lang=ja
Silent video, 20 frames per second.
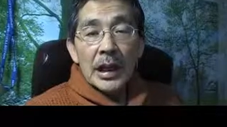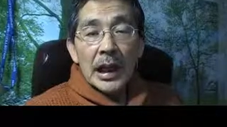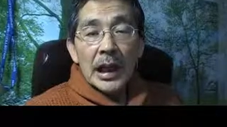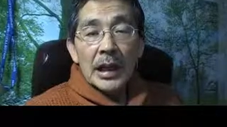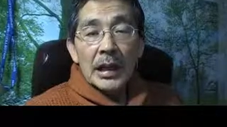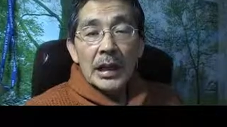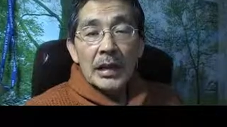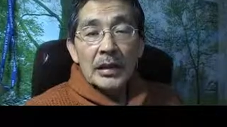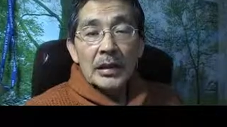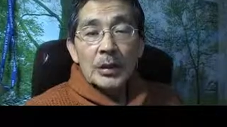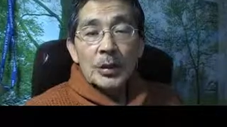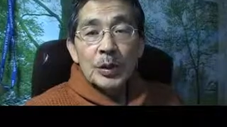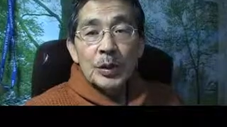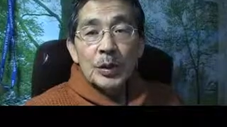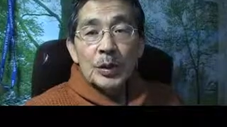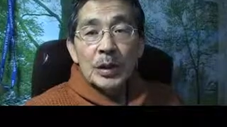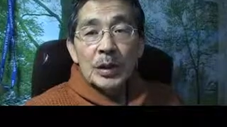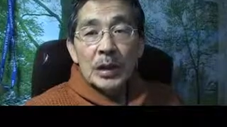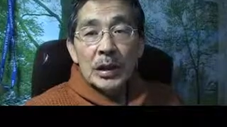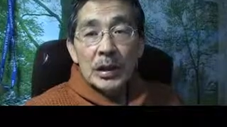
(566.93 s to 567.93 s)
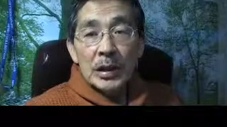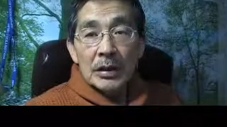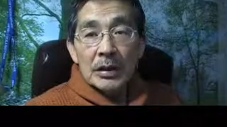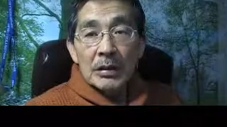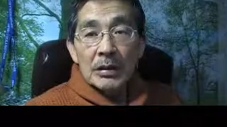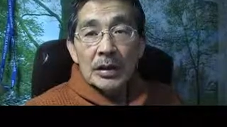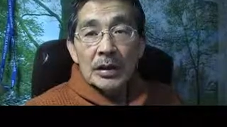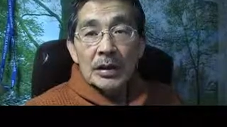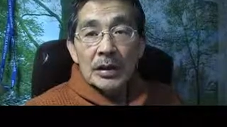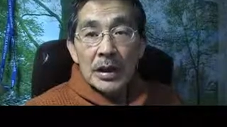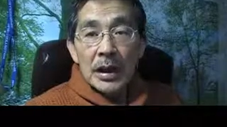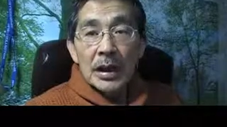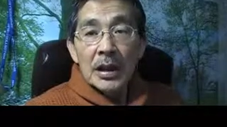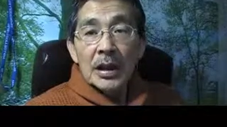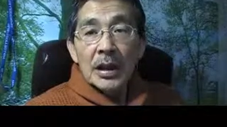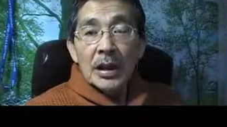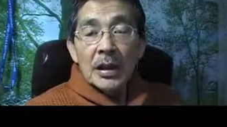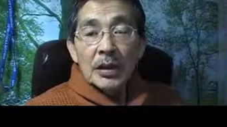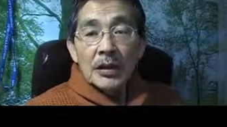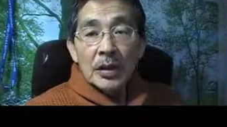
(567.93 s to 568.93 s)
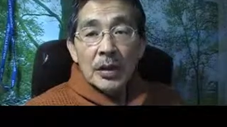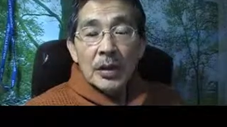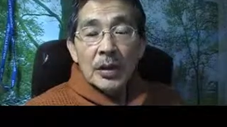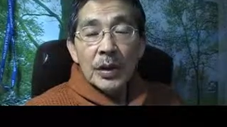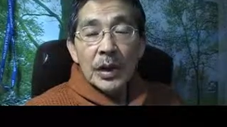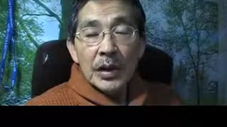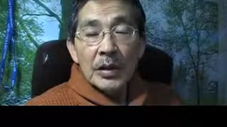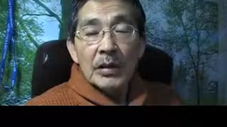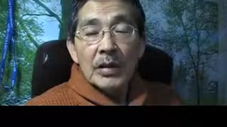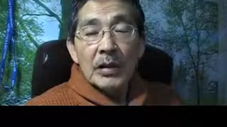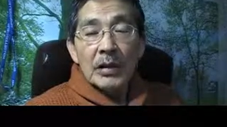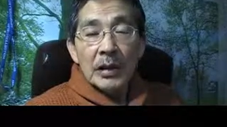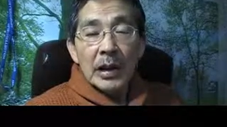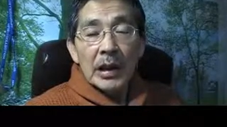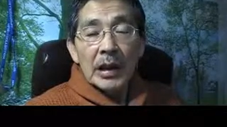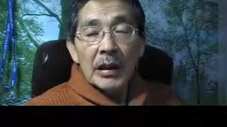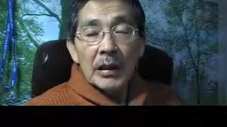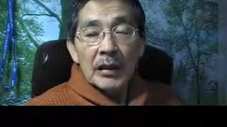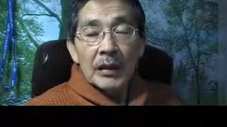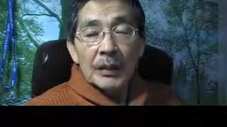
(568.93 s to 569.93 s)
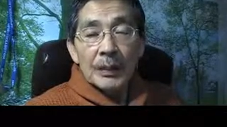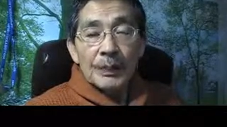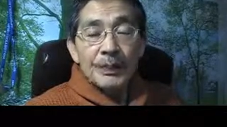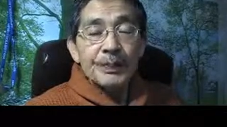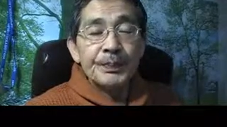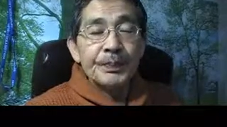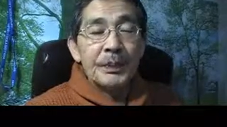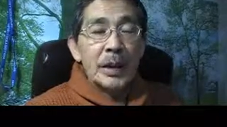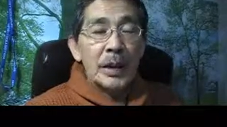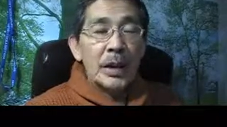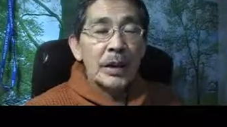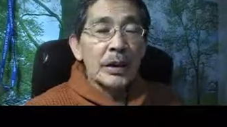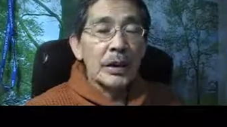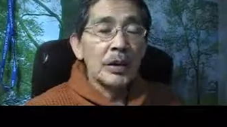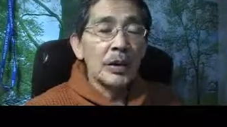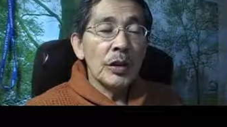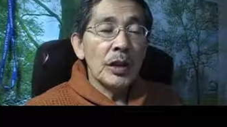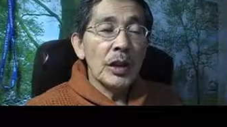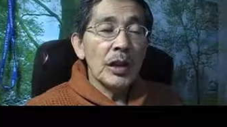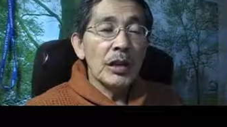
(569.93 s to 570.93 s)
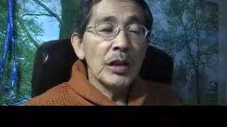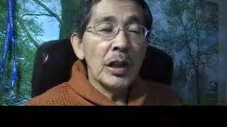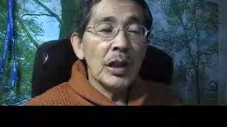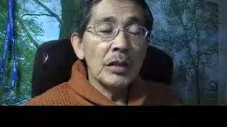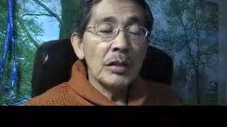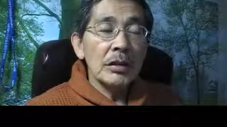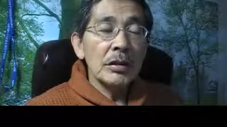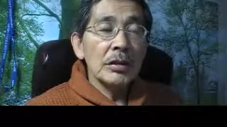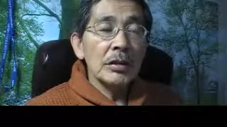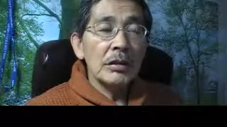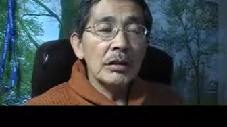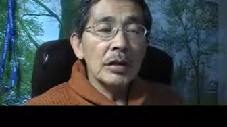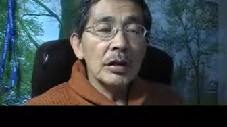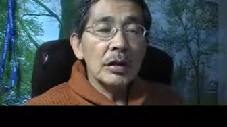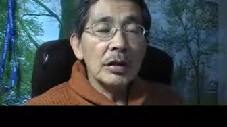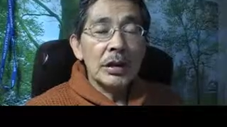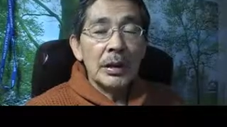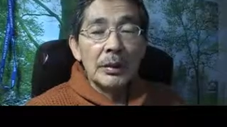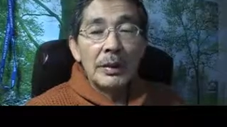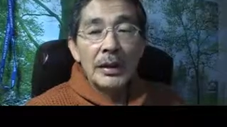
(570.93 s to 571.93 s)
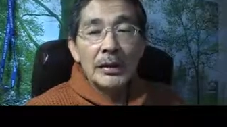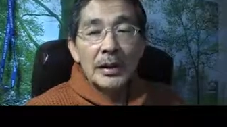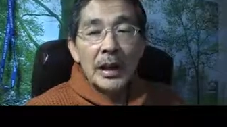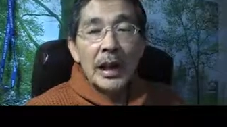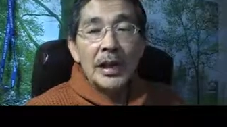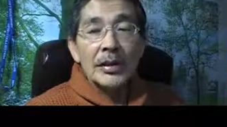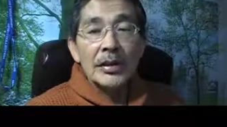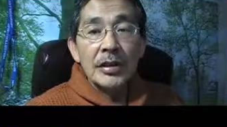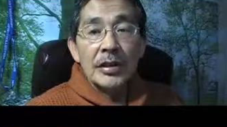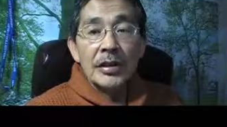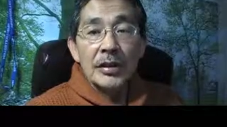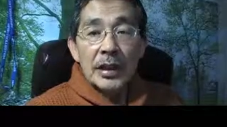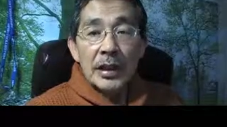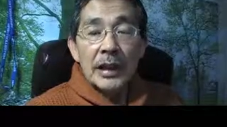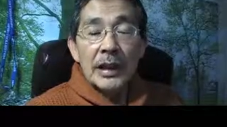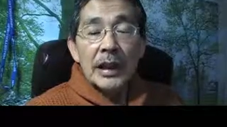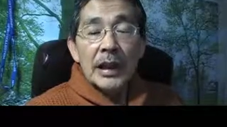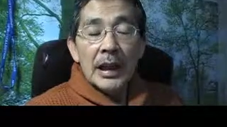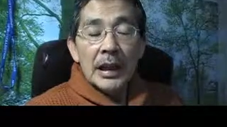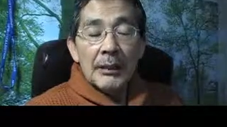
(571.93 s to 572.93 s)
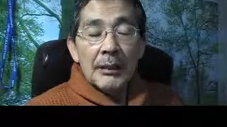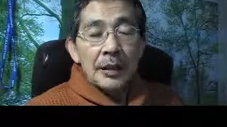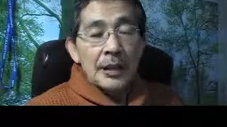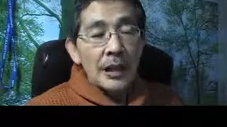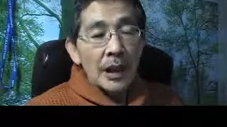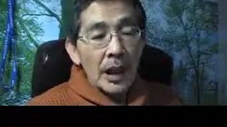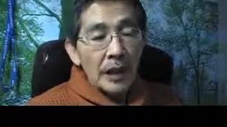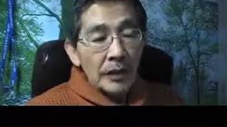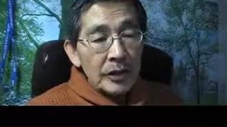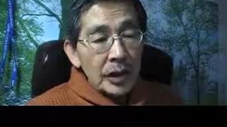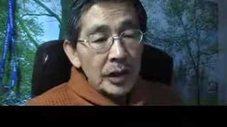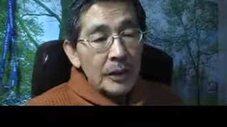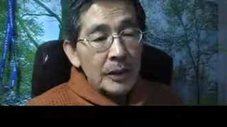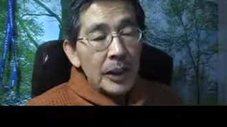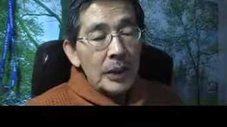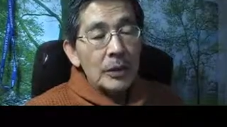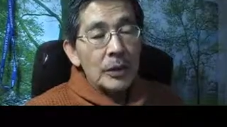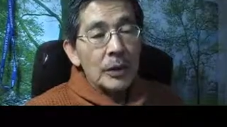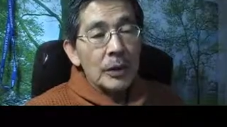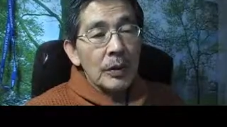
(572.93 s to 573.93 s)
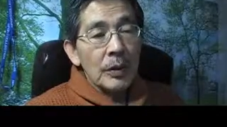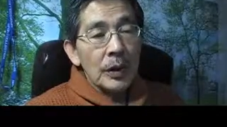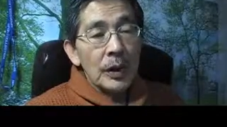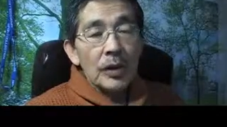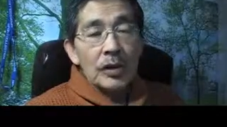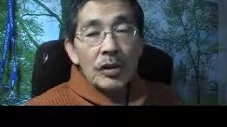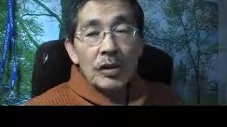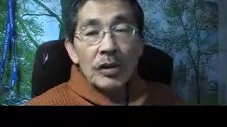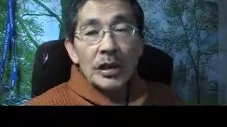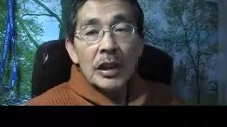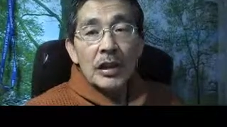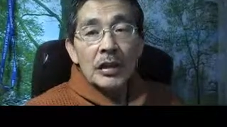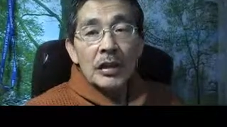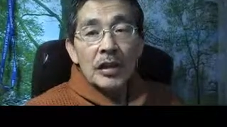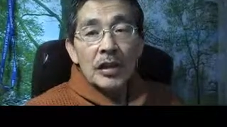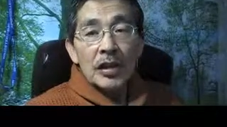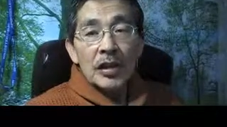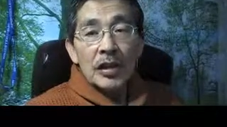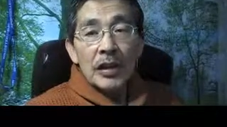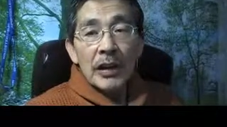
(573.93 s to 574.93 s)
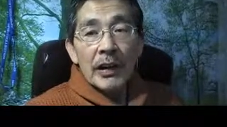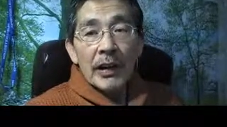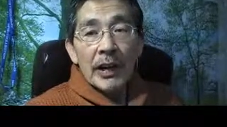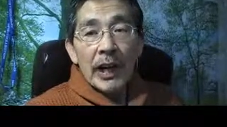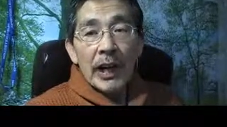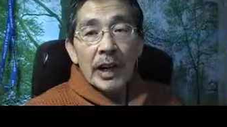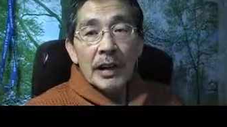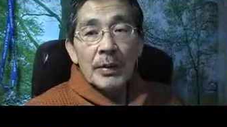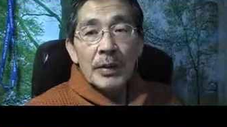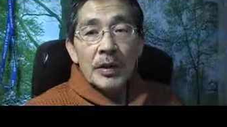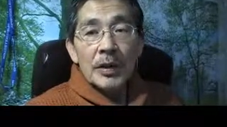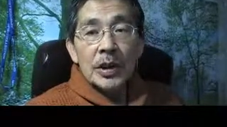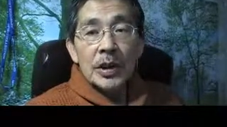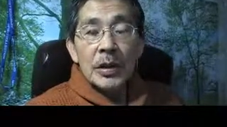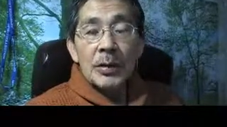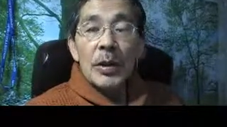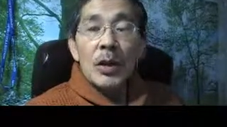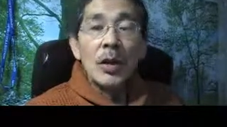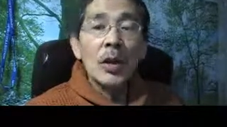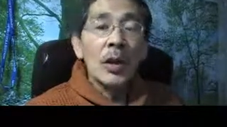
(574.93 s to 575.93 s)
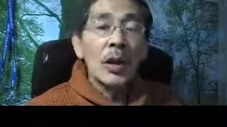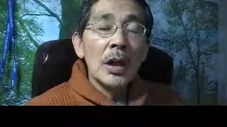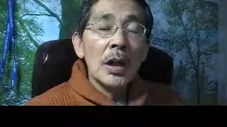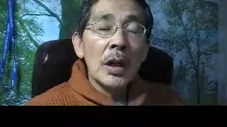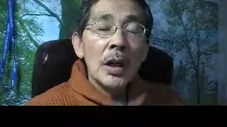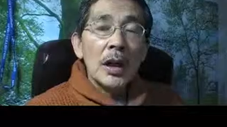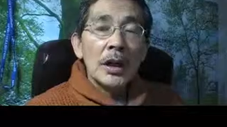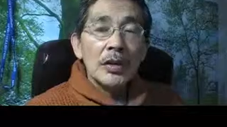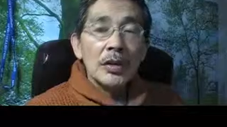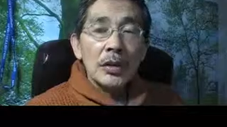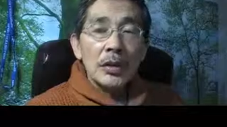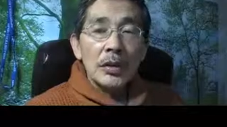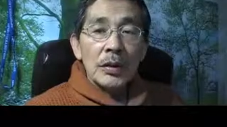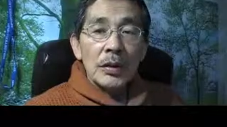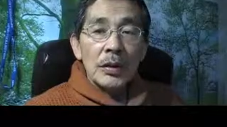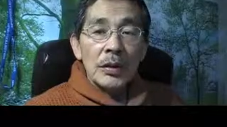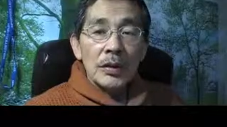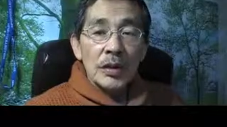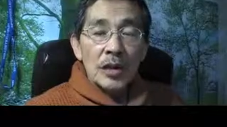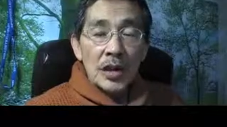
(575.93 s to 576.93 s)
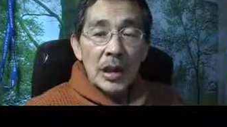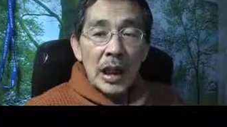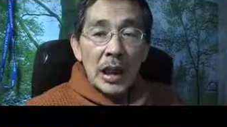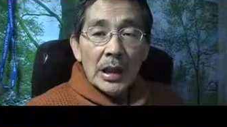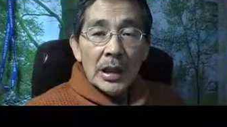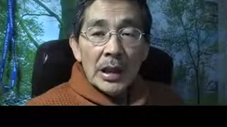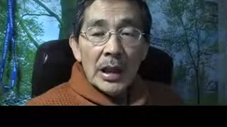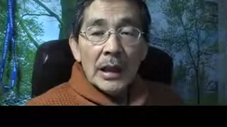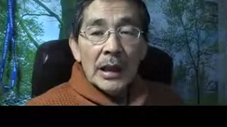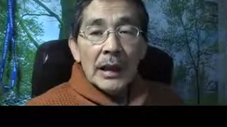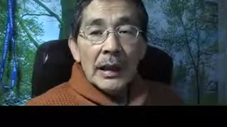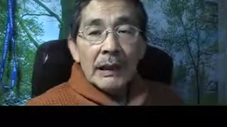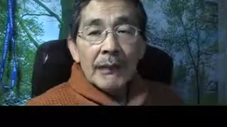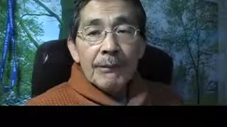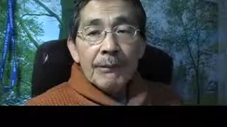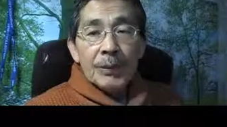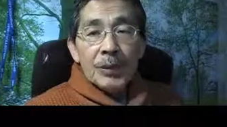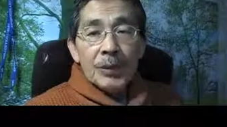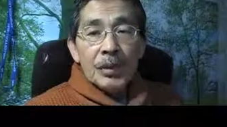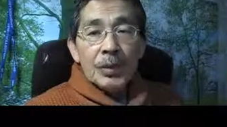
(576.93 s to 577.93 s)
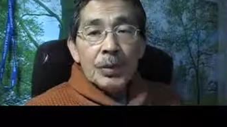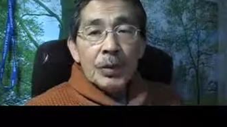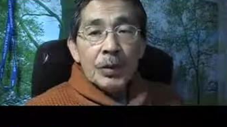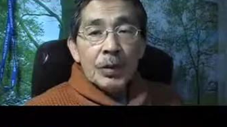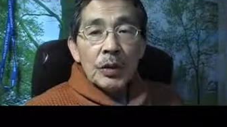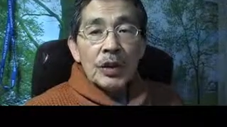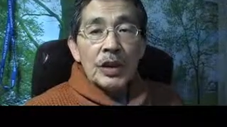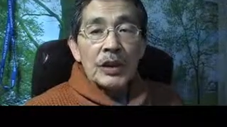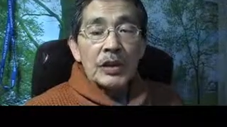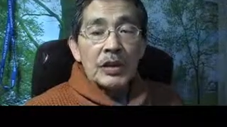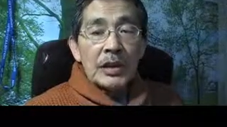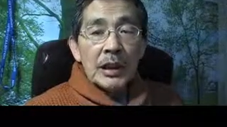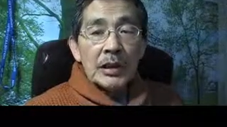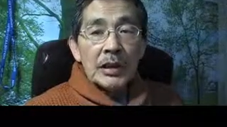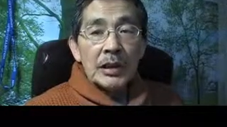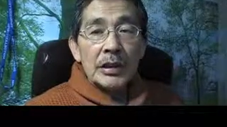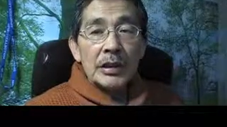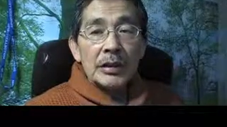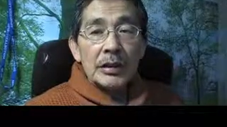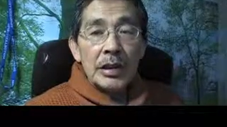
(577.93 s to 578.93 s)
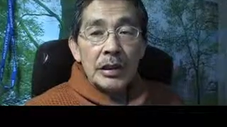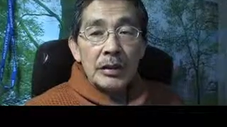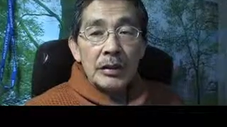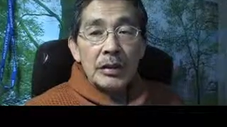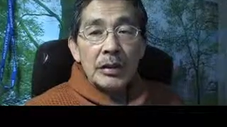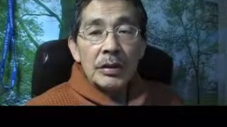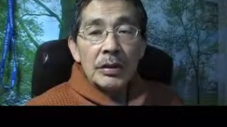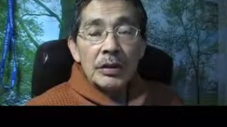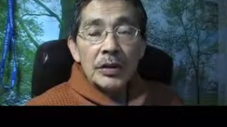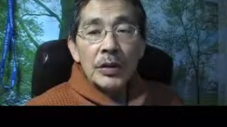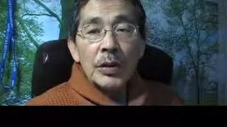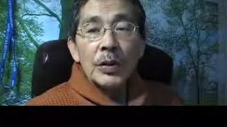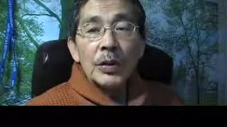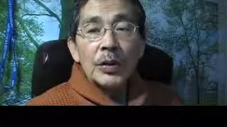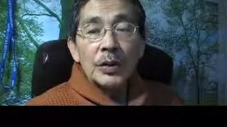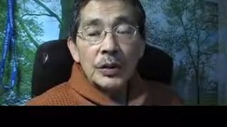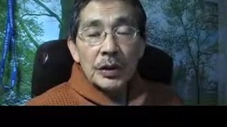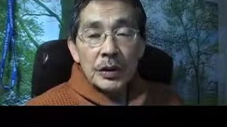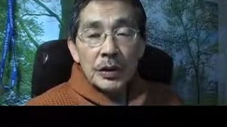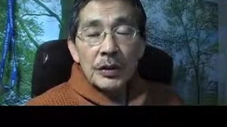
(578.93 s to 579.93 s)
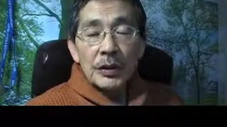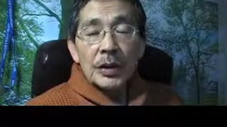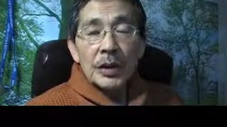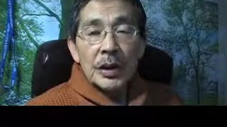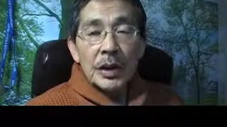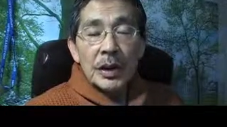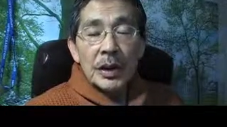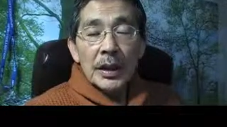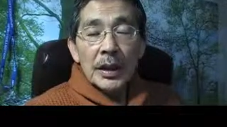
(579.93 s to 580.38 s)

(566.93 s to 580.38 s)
感覚に結びつけていくんですねそれをケチというわけです。で、それに気が付くっていうことはまず第一ですね。気が付けばあと5年、10年という時間はかかりますけども、その時間が自分を気づかせてくれると。そういうことです。